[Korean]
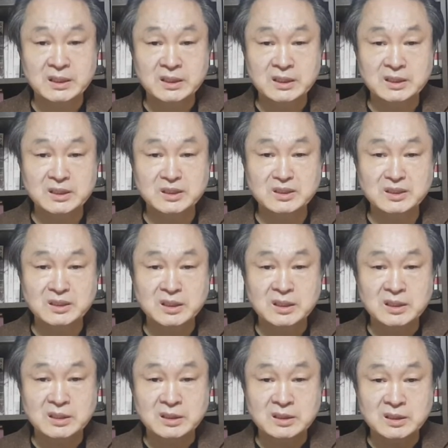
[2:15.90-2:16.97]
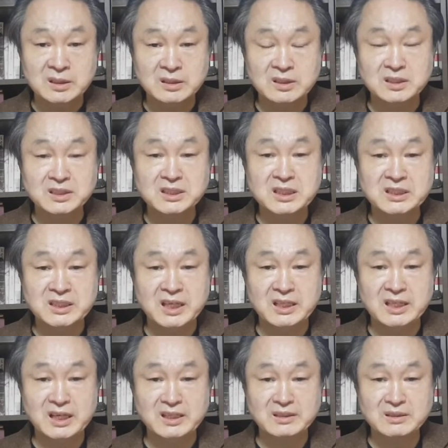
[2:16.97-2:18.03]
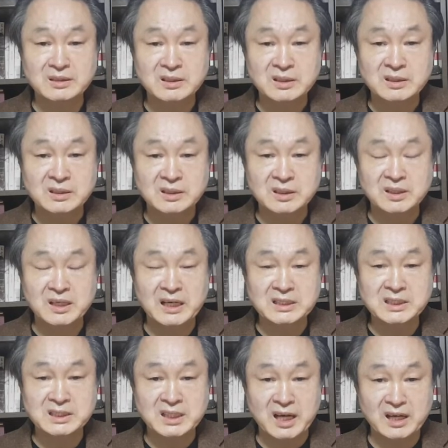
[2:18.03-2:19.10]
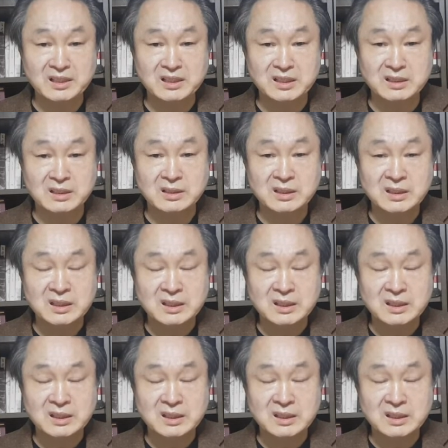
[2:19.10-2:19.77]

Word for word: 이런 여건 실세에 대한 여러 가지 사항들을